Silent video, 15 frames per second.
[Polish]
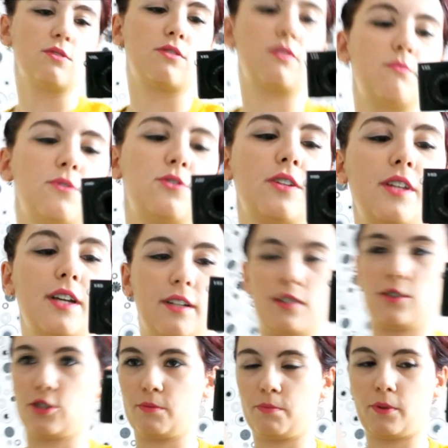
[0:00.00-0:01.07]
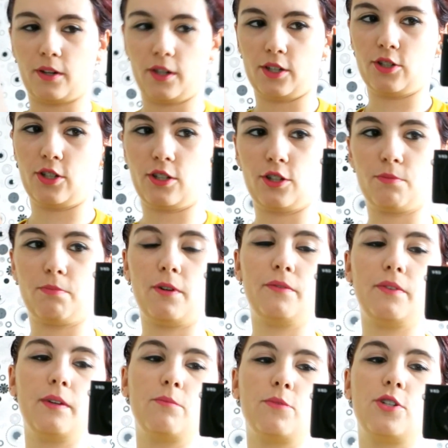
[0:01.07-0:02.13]
no to może tak na szybko jeszcze też
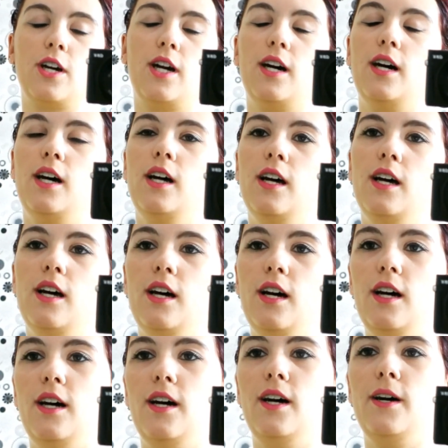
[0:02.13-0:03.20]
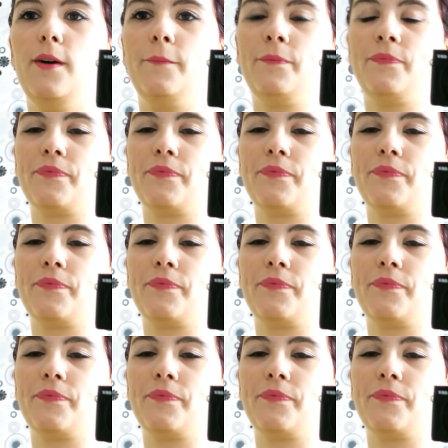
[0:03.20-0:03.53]
powiem, że e,